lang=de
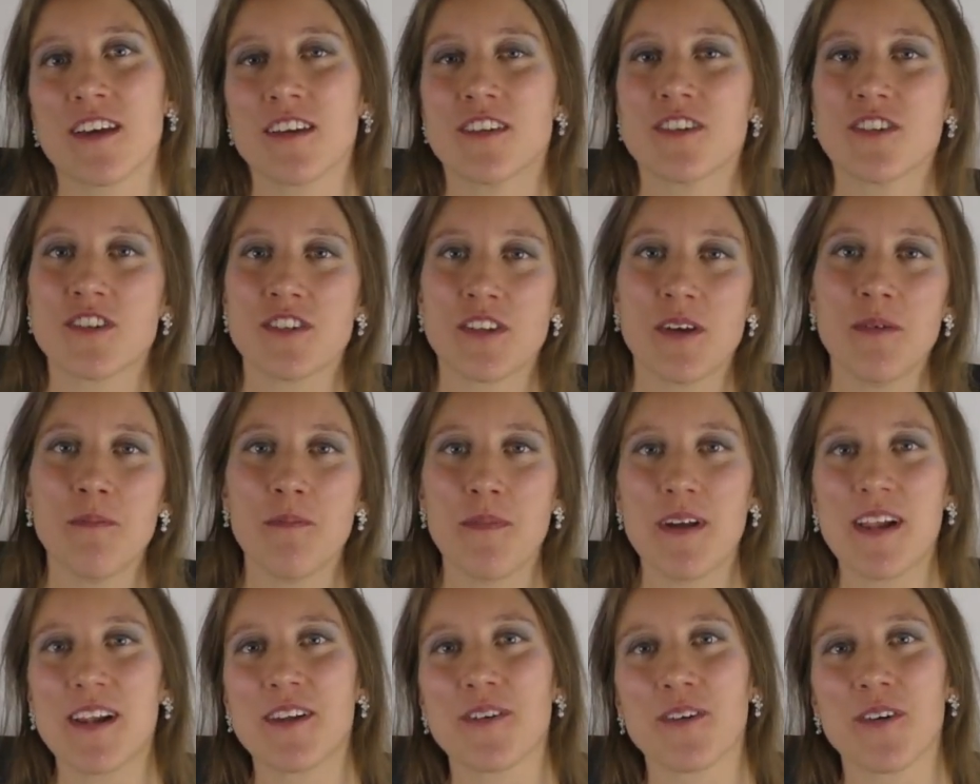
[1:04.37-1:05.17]

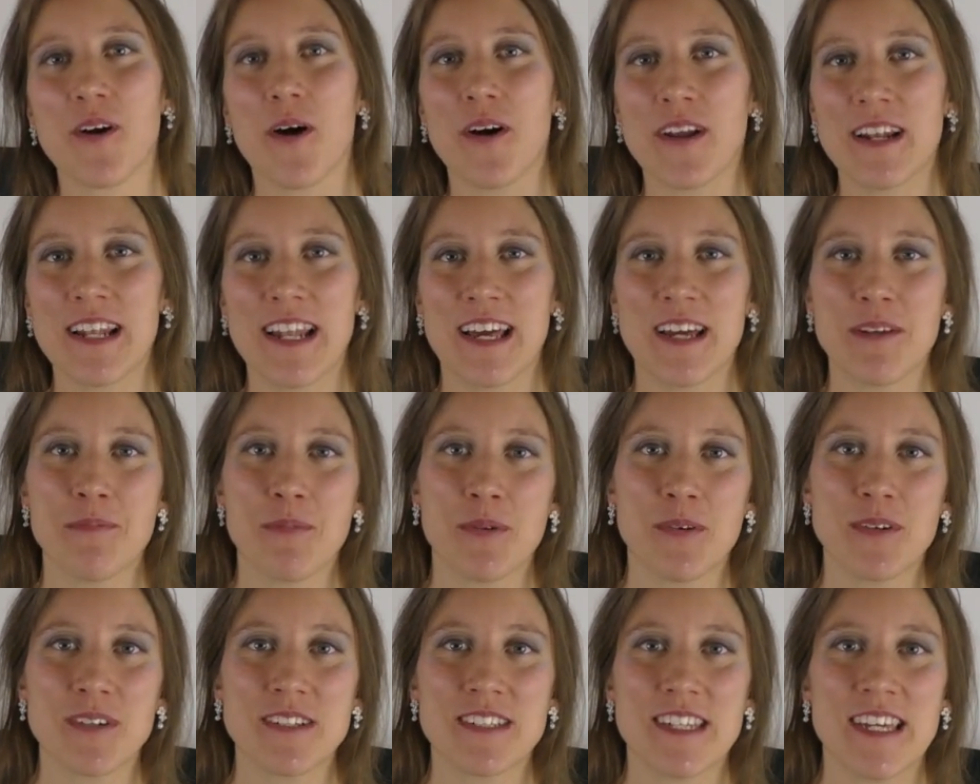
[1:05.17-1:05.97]

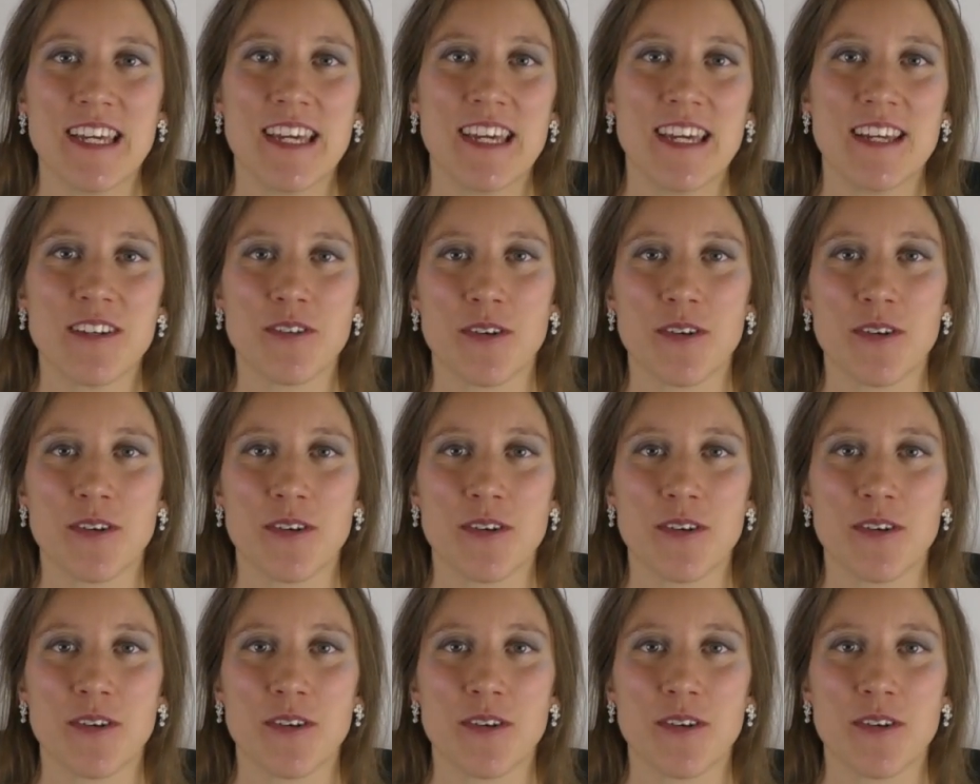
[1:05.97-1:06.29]
stimmbildungonline.de.